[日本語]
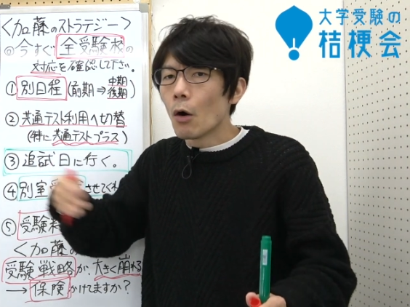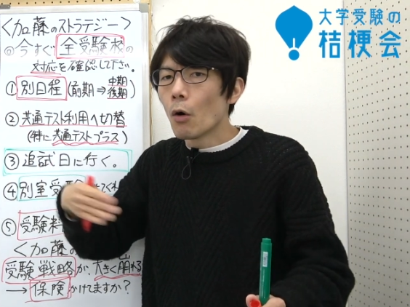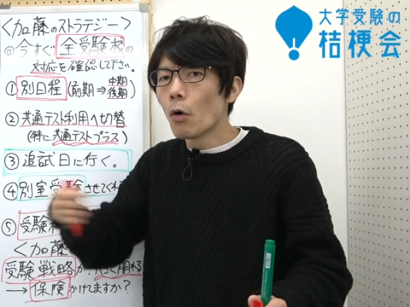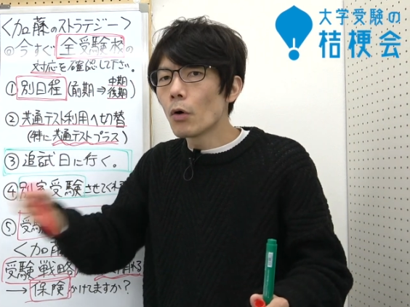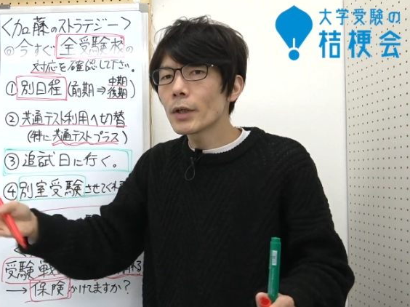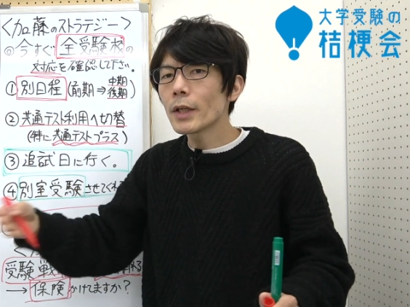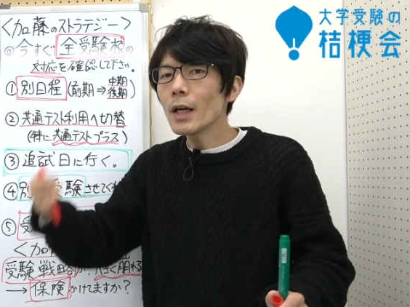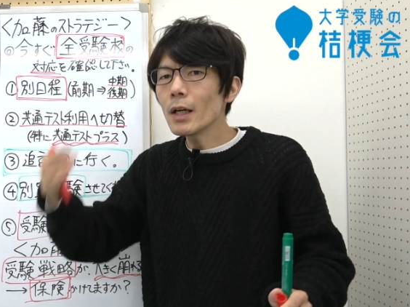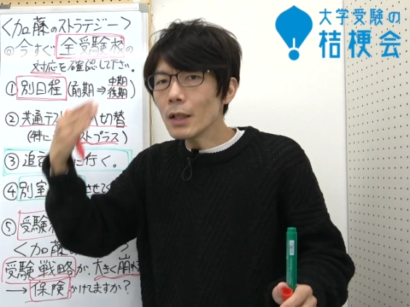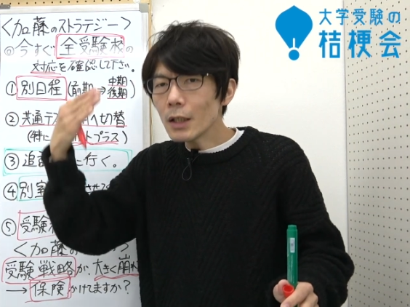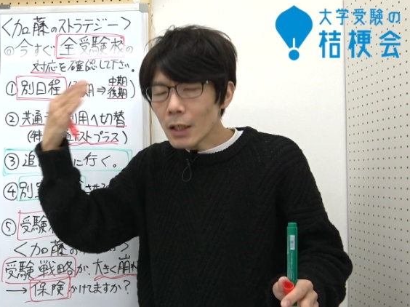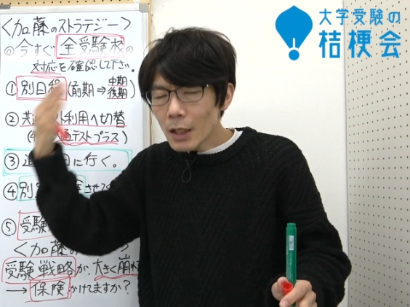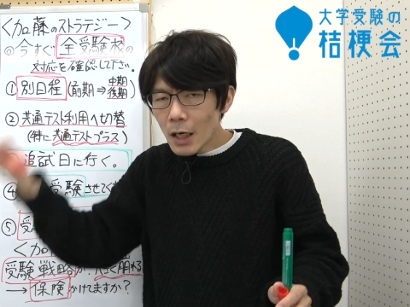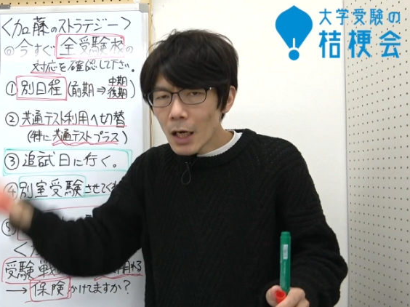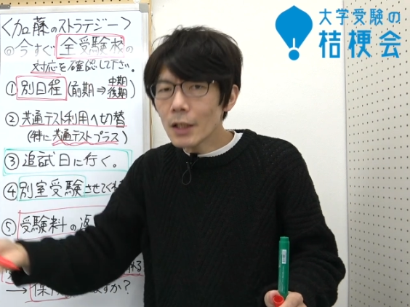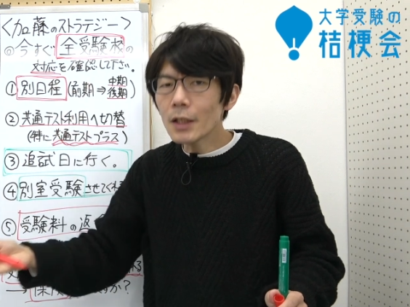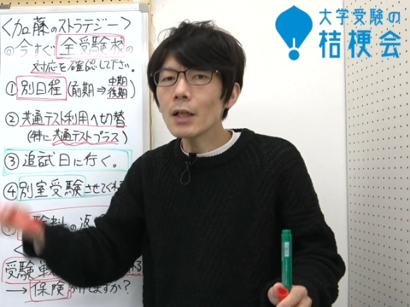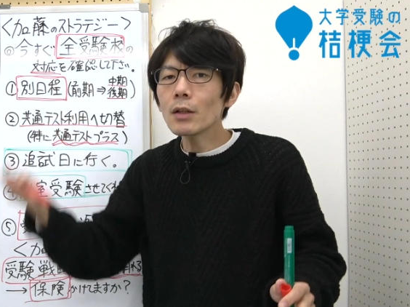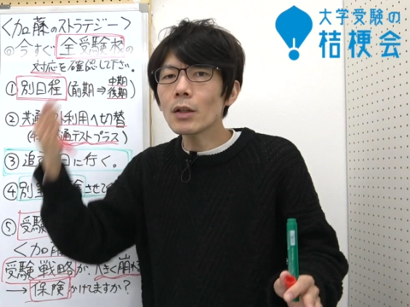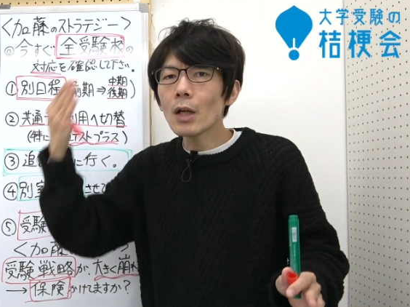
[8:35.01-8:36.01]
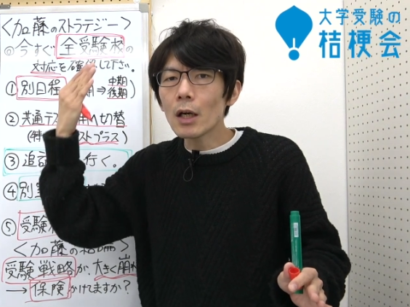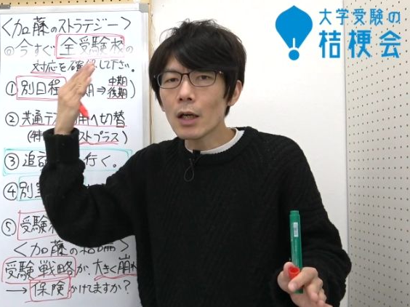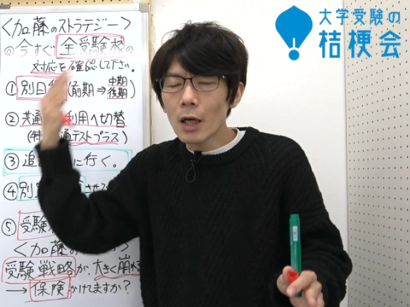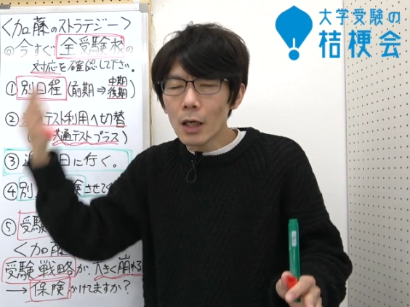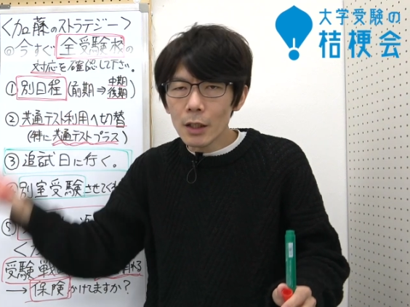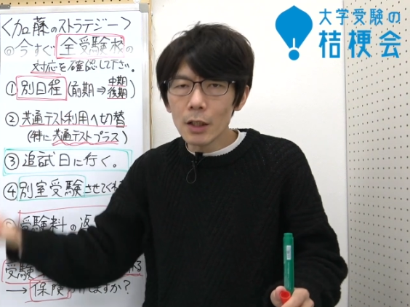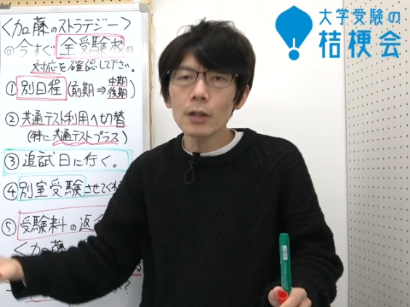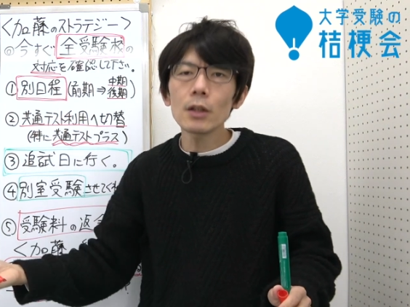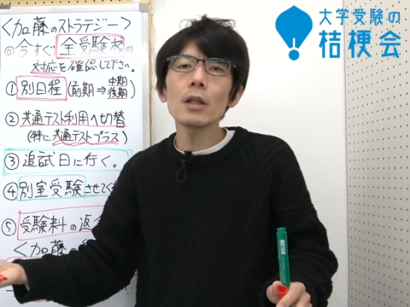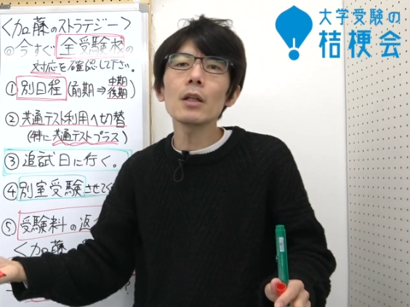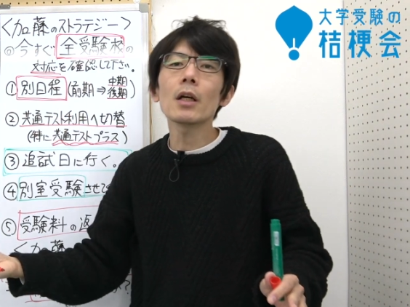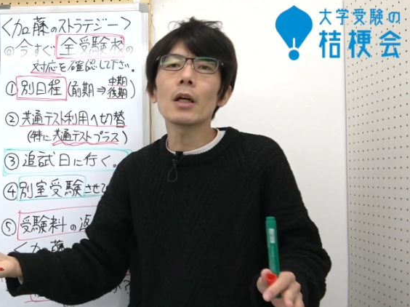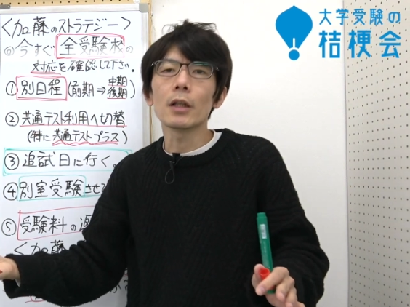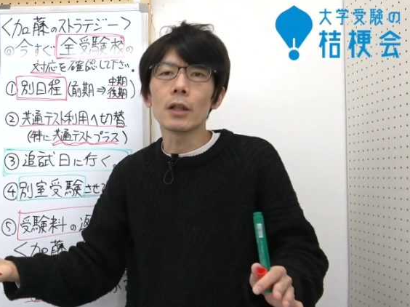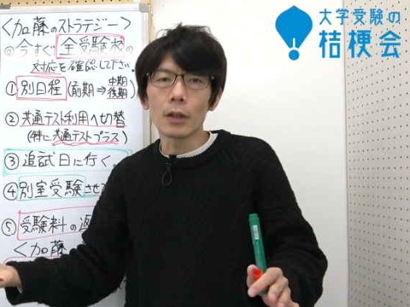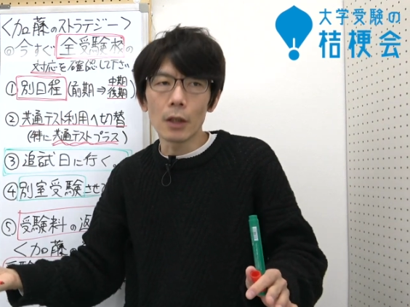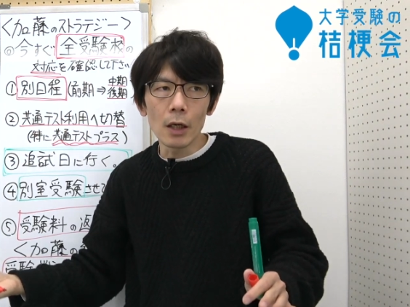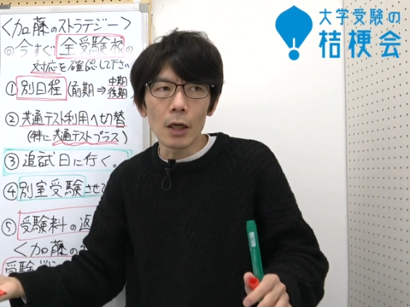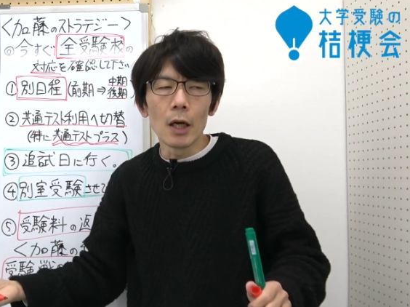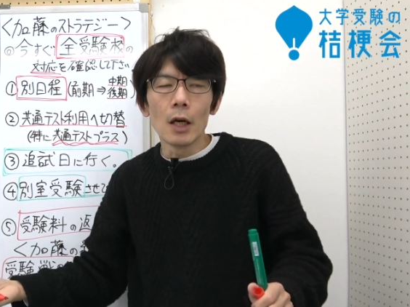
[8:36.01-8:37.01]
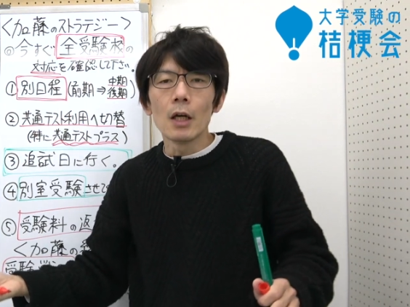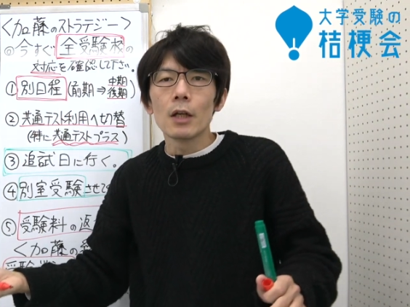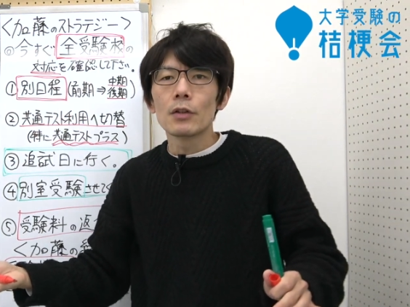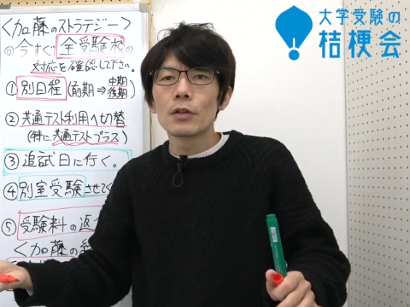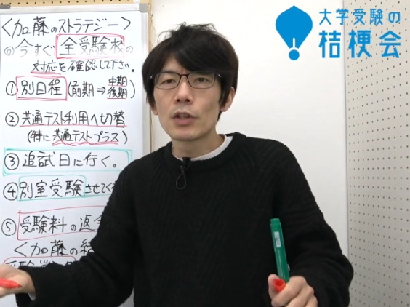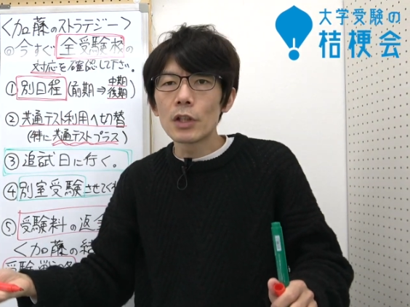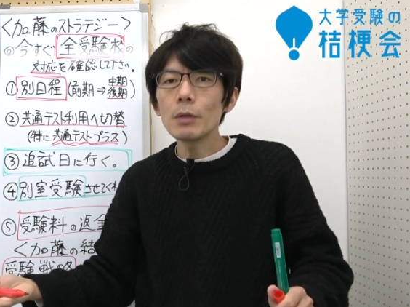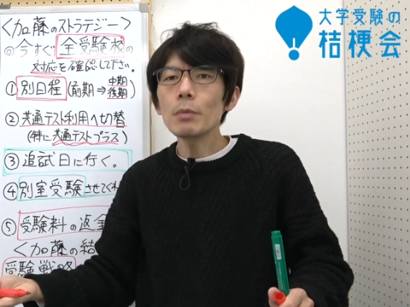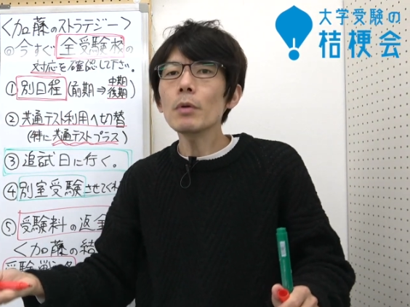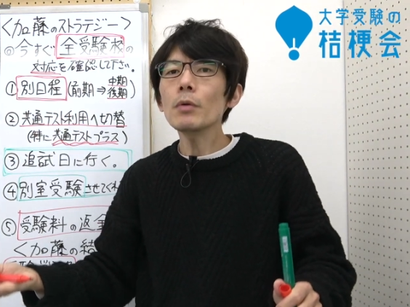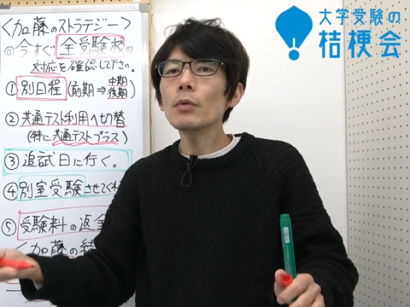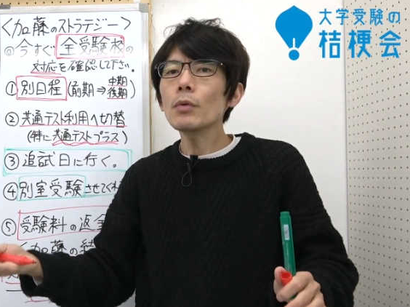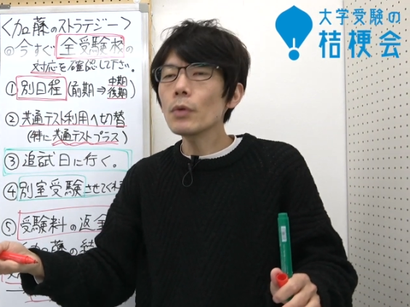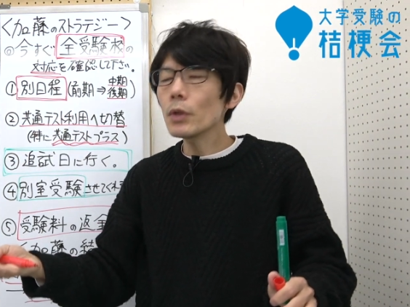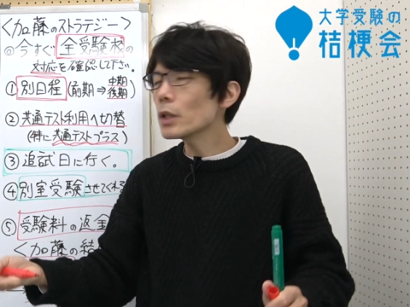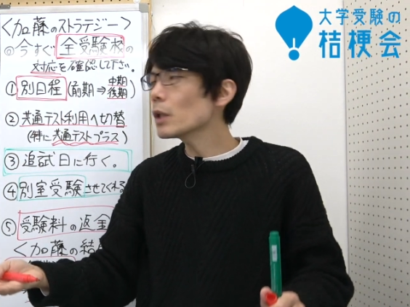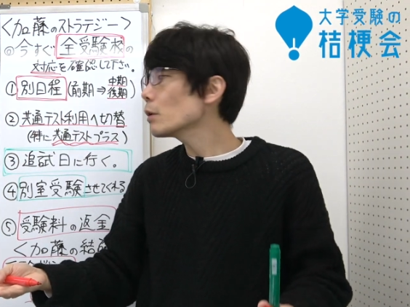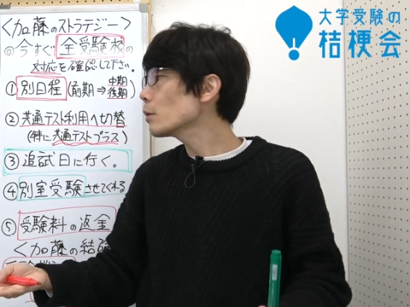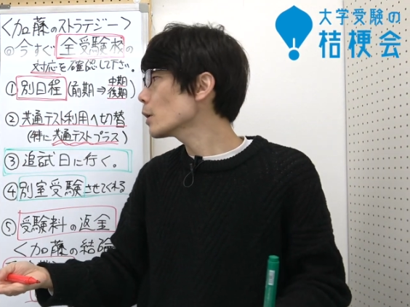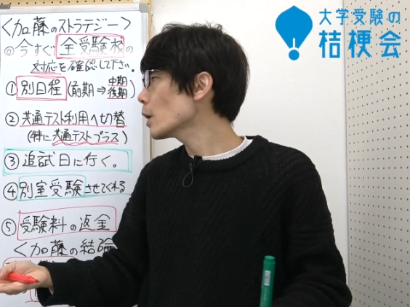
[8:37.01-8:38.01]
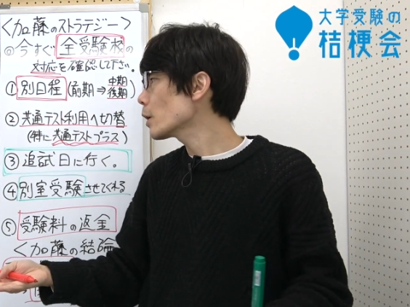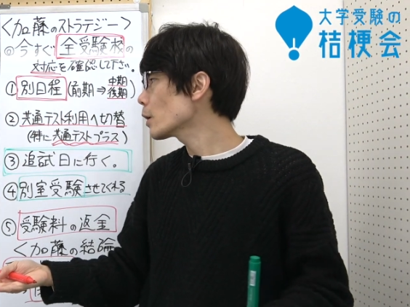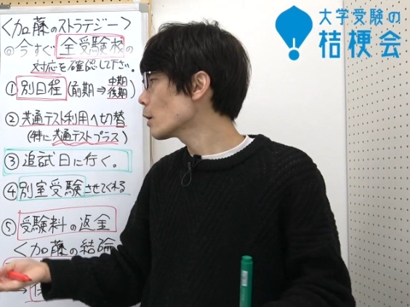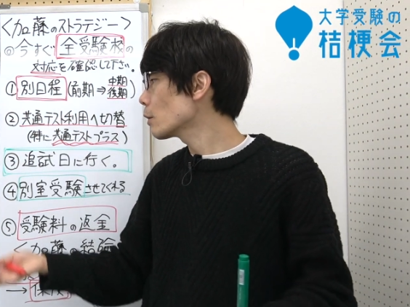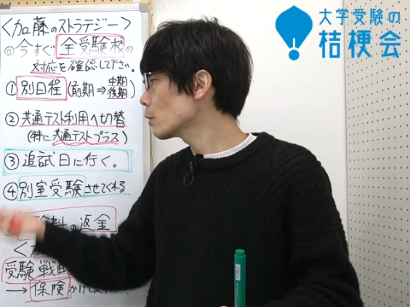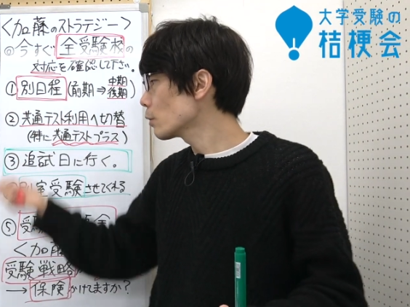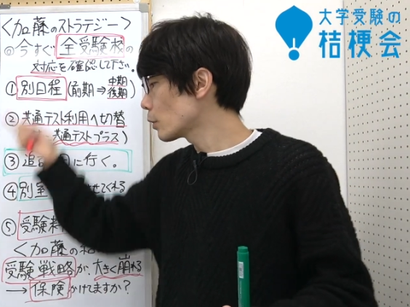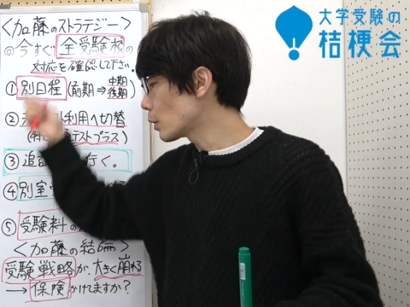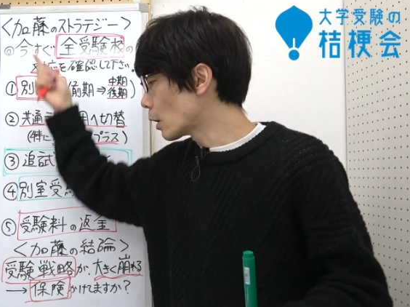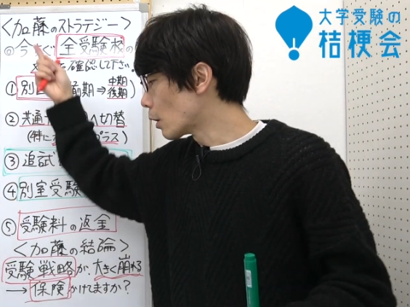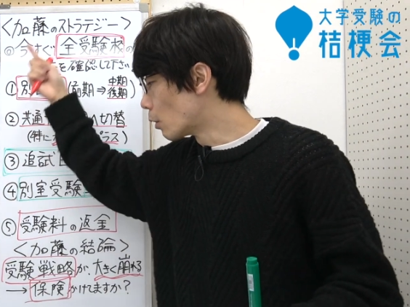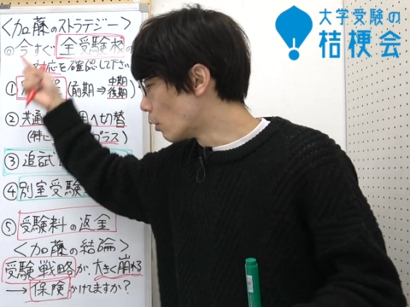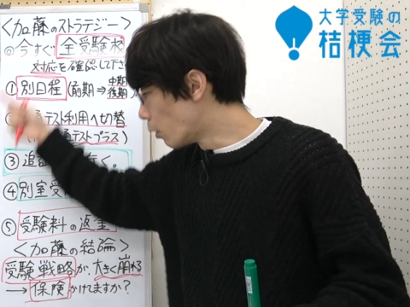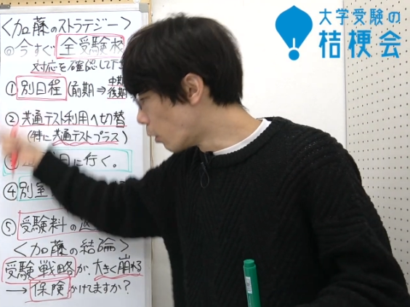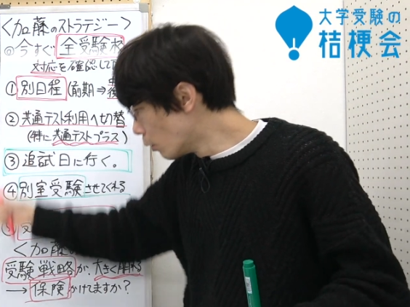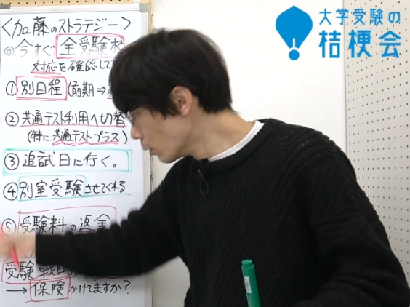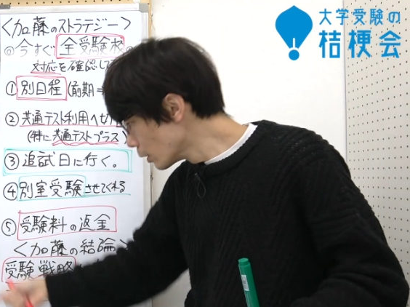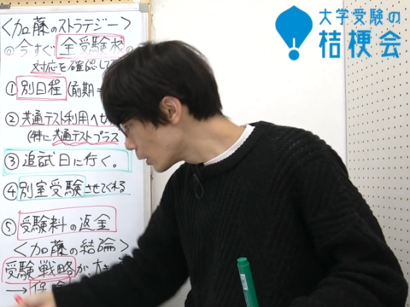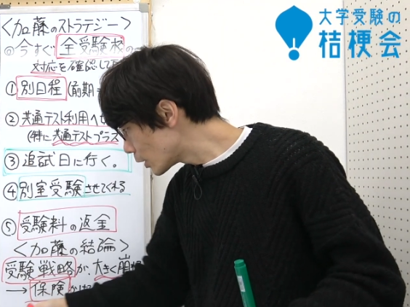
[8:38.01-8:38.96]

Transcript: 保険かけたかけてないで自分の行ける大学って本